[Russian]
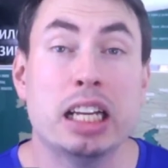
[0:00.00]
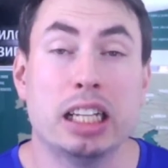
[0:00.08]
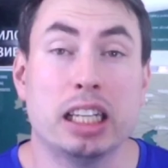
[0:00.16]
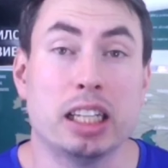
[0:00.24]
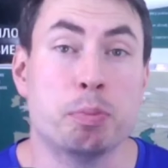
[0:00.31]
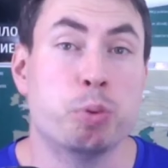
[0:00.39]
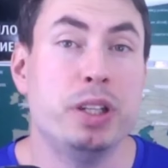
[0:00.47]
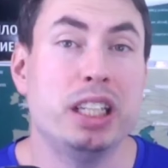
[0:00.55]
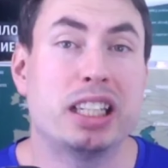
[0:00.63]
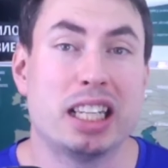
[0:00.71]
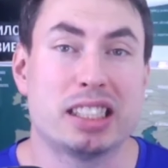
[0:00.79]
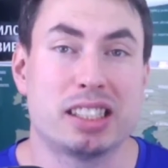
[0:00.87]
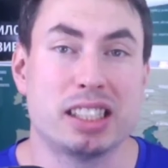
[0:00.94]
А,
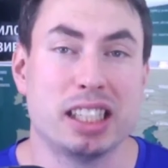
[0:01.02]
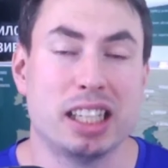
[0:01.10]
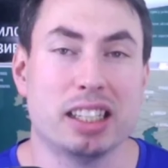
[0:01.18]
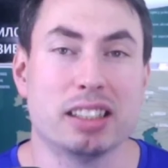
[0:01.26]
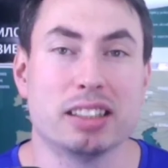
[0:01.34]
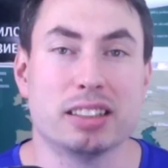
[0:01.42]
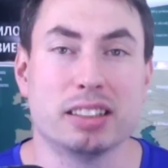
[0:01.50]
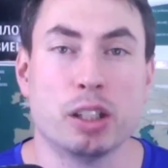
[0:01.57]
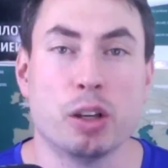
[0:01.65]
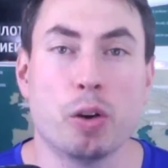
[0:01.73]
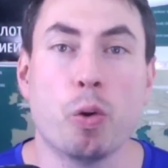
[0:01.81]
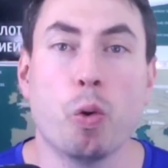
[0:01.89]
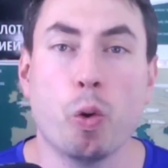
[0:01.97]
публикации
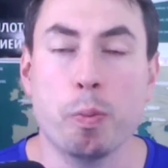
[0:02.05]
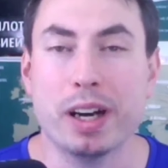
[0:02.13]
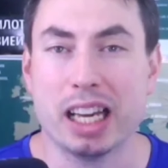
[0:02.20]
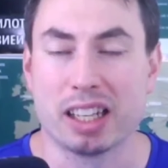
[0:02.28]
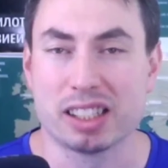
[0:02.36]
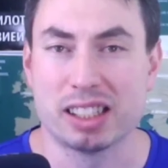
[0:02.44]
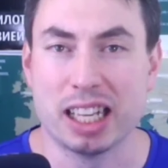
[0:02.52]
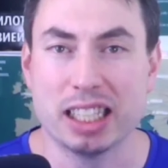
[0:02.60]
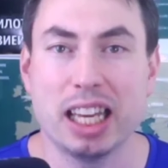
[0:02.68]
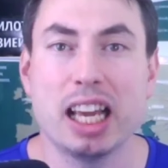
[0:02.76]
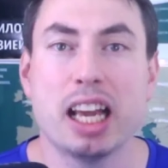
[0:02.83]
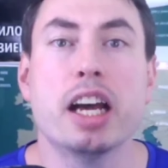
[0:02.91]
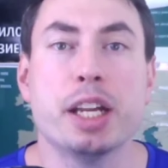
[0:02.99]
а, об
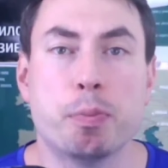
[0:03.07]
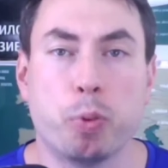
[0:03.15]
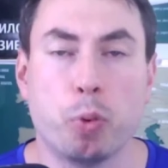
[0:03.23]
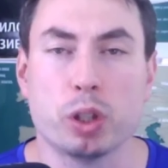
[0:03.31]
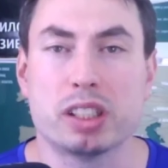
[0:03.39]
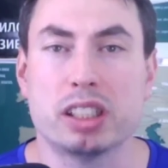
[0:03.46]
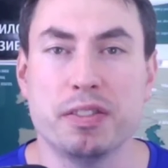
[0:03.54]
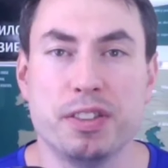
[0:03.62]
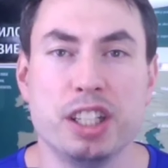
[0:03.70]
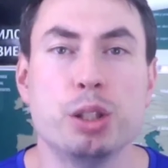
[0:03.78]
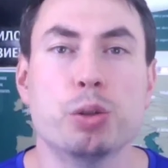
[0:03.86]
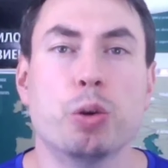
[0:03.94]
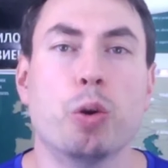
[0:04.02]
Air репосты
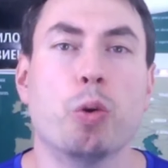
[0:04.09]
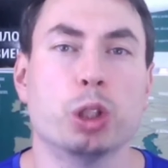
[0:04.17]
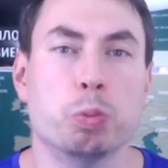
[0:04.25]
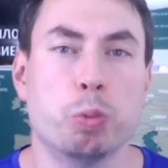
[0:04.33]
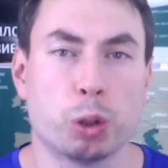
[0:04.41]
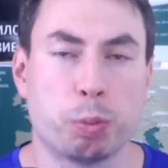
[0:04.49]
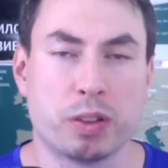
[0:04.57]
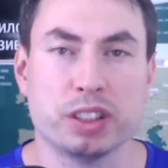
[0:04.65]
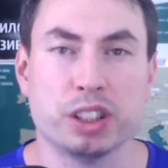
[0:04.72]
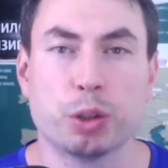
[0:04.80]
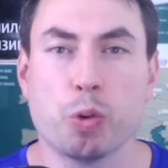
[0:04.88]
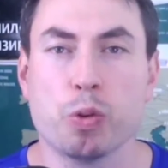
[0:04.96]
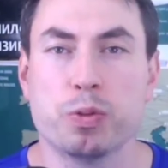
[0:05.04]
видео от
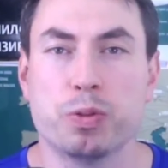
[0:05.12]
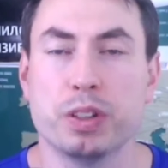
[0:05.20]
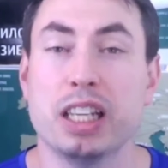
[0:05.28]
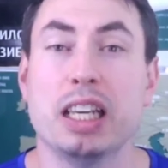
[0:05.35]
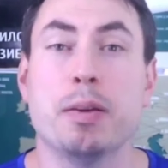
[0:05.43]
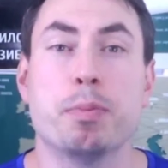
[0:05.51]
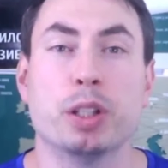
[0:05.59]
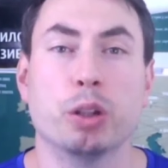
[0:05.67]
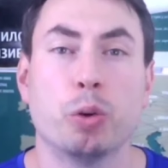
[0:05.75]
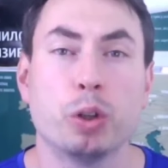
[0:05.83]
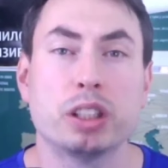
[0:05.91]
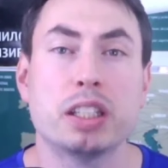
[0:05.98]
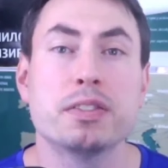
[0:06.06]
бортпроводников и
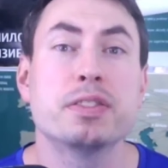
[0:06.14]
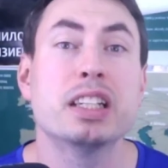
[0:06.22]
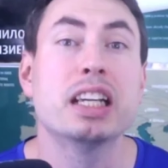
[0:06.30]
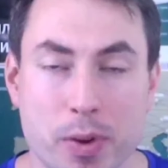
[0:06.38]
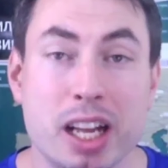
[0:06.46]
пилотов.